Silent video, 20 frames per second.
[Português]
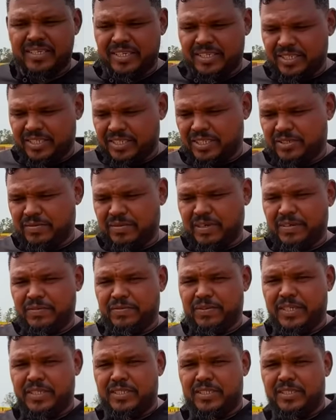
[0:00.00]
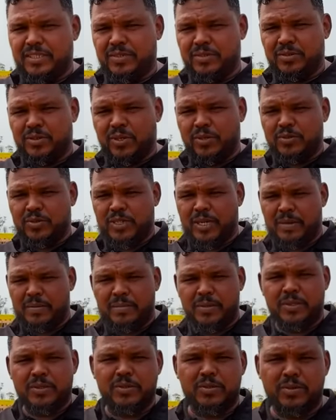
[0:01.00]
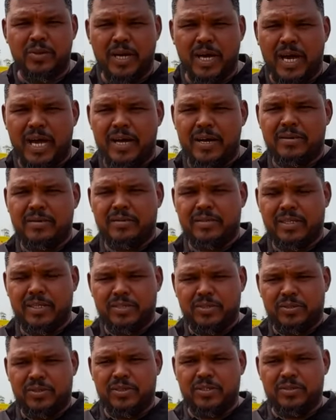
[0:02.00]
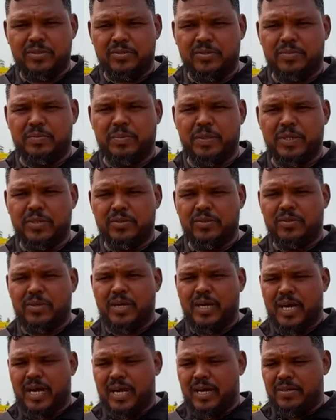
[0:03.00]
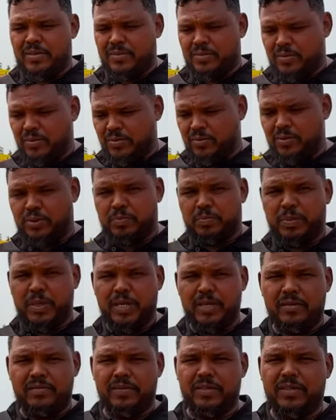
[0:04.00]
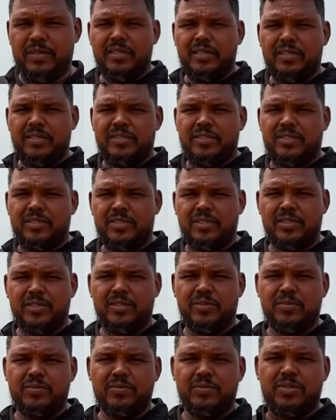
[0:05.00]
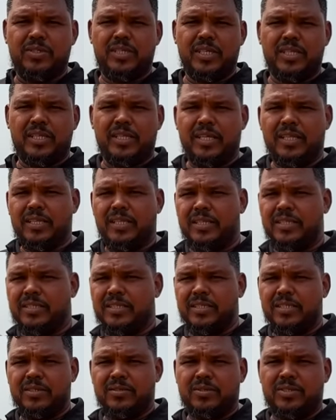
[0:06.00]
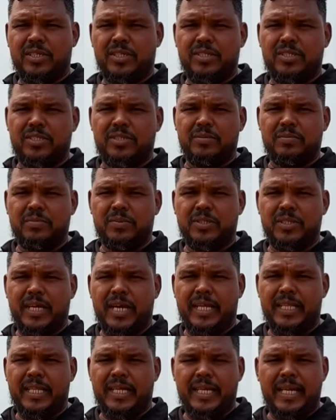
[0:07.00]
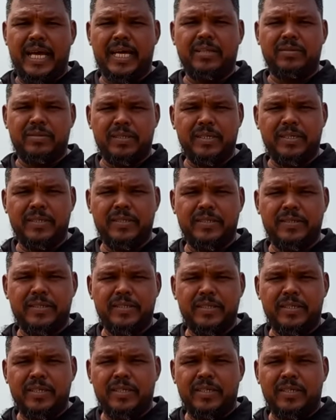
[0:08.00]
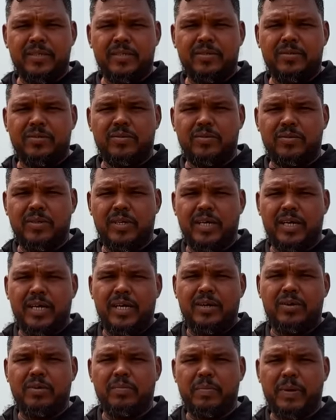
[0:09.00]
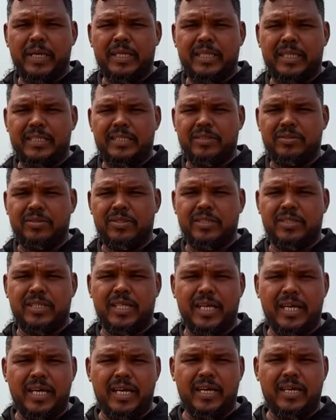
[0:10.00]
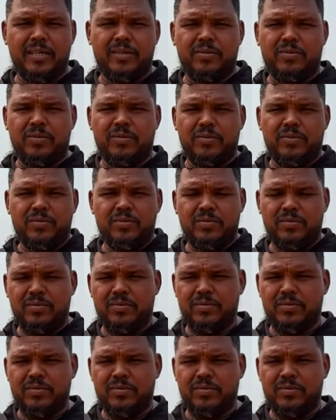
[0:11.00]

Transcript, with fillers: Que a gente vai fazer o que é os caminhos do carro, das rodas do, do pneu do carro, com os pavers, uh -huh. são 75 centímetros de cada lado, né? Aham. Uh -huh. Com a compactação de terra, com